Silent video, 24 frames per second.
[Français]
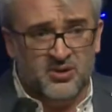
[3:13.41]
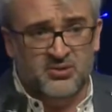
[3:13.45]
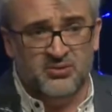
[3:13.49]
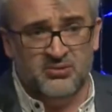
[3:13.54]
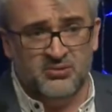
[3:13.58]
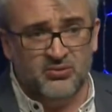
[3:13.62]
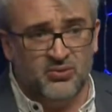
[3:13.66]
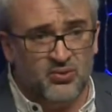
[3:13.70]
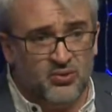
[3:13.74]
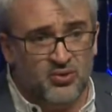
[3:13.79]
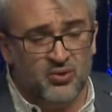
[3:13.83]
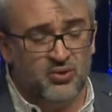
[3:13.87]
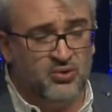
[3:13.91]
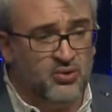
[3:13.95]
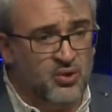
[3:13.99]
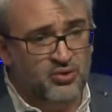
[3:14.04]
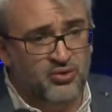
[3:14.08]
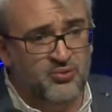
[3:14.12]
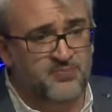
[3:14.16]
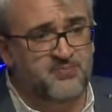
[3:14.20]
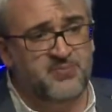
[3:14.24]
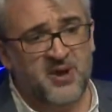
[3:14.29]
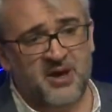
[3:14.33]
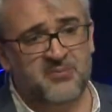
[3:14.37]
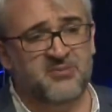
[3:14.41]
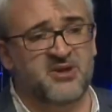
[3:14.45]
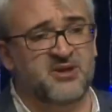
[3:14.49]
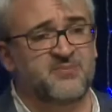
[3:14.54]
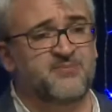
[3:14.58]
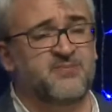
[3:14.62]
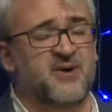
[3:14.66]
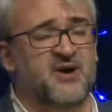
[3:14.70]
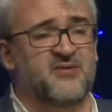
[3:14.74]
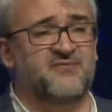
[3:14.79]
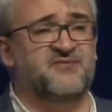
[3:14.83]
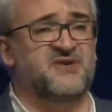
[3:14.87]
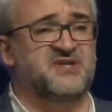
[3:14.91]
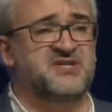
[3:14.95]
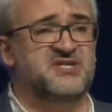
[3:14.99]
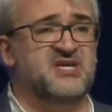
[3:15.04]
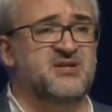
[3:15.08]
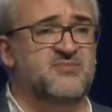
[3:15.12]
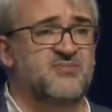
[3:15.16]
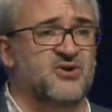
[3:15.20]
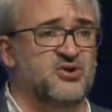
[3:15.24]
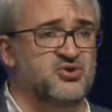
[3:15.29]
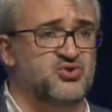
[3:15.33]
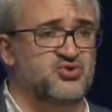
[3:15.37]
nos locaux ne permettent pas
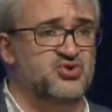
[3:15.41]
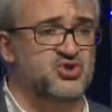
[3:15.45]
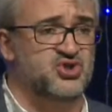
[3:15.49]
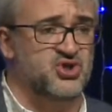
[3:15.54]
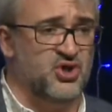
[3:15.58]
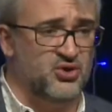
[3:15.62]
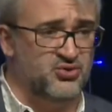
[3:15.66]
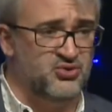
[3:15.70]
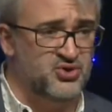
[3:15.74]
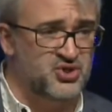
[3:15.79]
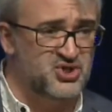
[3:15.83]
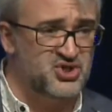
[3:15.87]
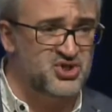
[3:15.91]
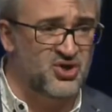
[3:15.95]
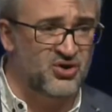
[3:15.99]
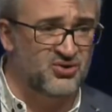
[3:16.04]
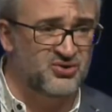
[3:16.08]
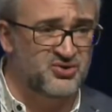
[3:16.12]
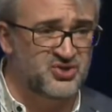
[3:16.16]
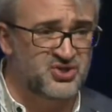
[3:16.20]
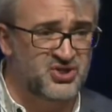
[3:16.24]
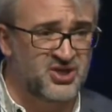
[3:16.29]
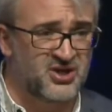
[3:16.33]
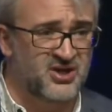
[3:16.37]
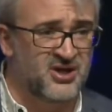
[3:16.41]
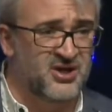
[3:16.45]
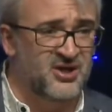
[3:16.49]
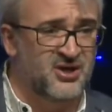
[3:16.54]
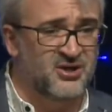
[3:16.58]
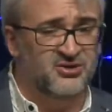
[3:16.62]
facilement ce genre de choses.